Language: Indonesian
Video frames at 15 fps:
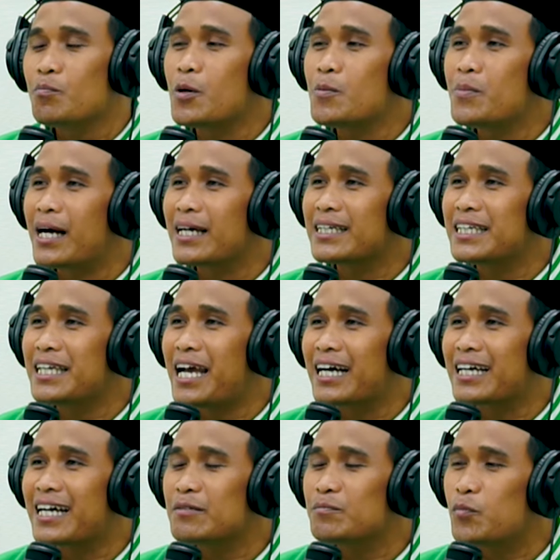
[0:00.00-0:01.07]

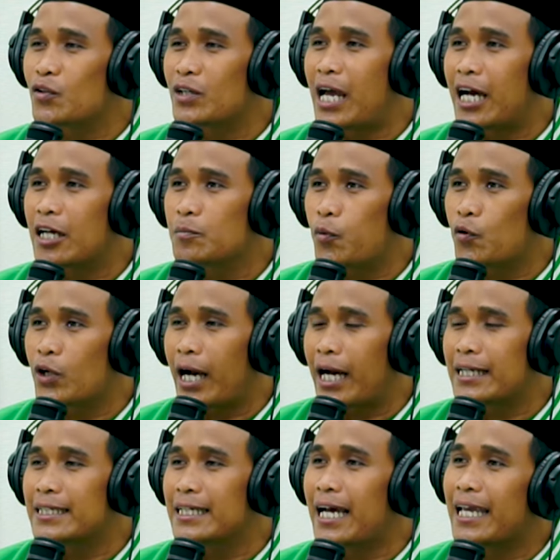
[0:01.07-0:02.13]
membahagiakan
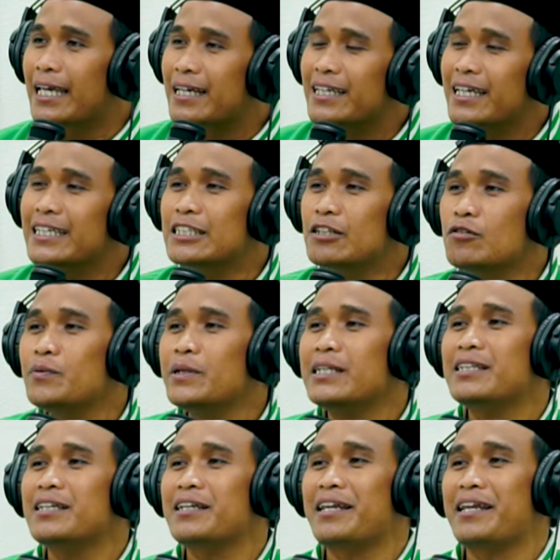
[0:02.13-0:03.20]
ponakan-ponakan di hari raya Idul
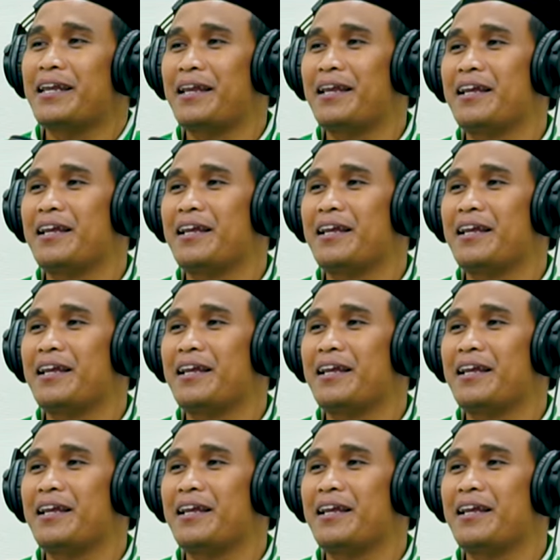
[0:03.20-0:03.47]
Fitri.